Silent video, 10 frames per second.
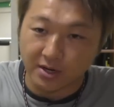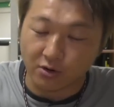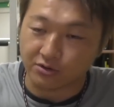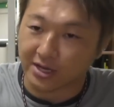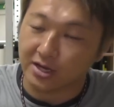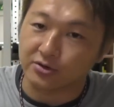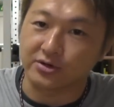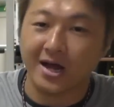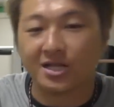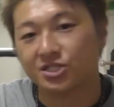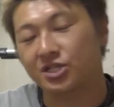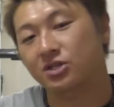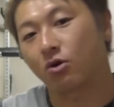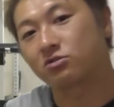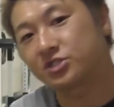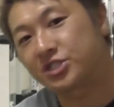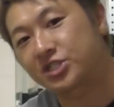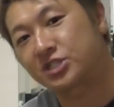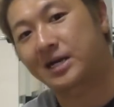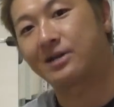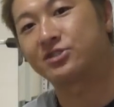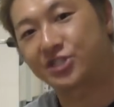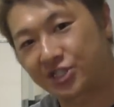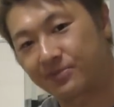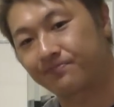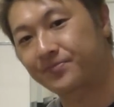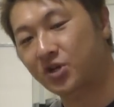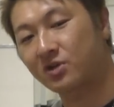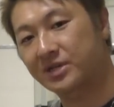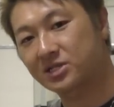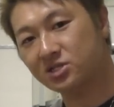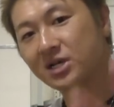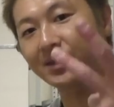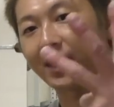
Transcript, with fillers: このねクレアチン、オルニチン、カルニチン、このみっつが